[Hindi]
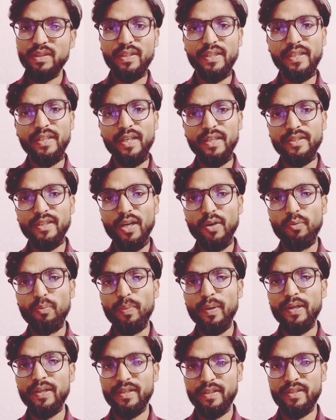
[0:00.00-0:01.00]
तीन हज़ार
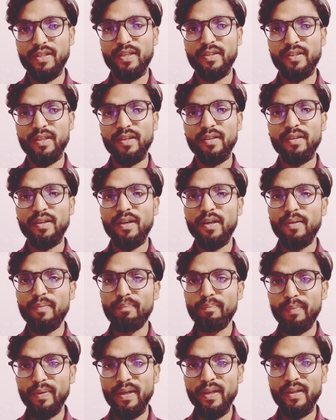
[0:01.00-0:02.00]
रुपये लीटर
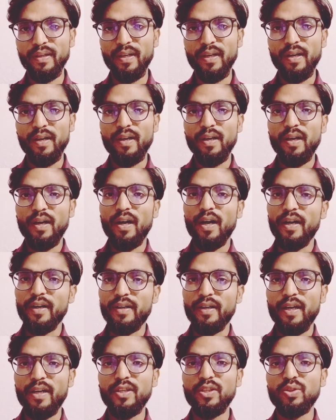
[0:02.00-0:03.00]
तक मिलेगा
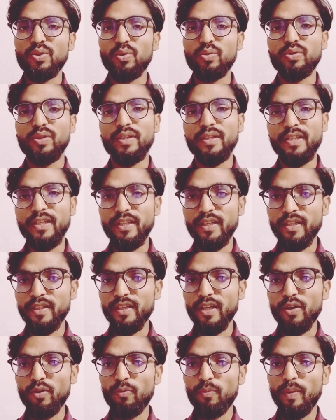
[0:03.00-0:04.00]
अट्ठाईस सौ से तीन
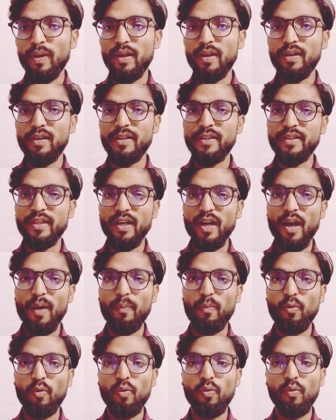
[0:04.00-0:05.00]
हज़ार रुपये लीटर
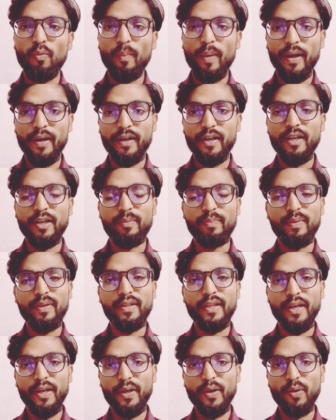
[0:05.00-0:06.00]
आपको मार्केट में
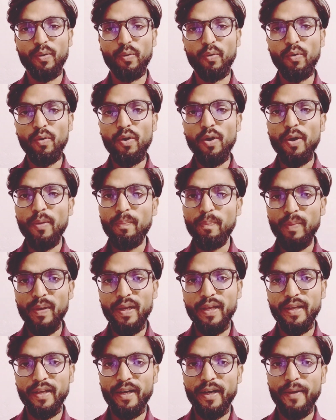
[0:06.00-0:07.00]
देखने को
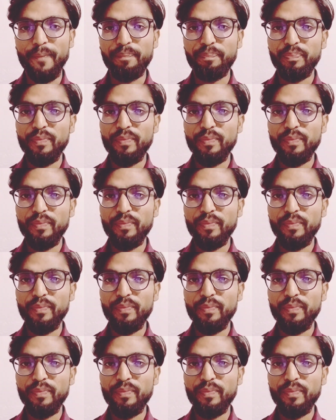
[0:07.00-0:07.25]
मिलेगा